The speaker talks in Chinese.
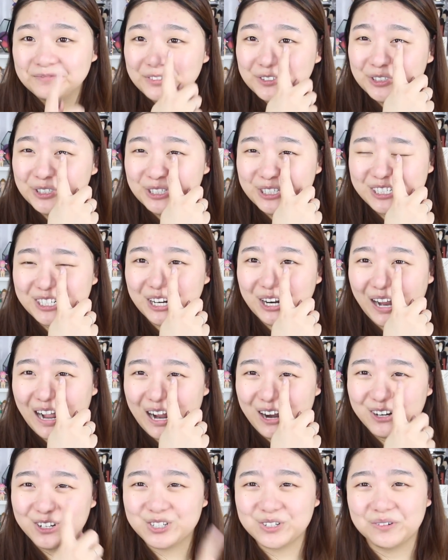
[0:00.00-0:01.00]
就是这儿
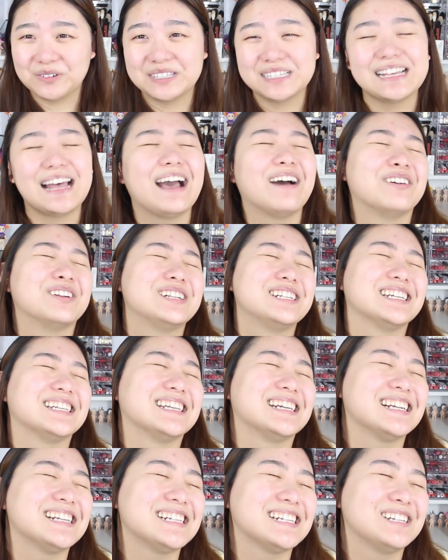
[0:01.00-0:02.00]
开始肿起来了，真
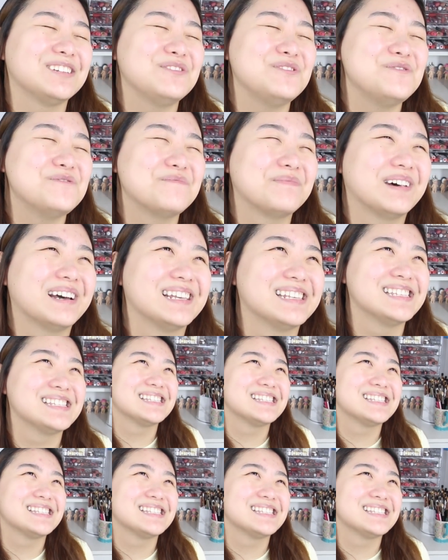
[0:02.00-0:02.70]
的是郁闷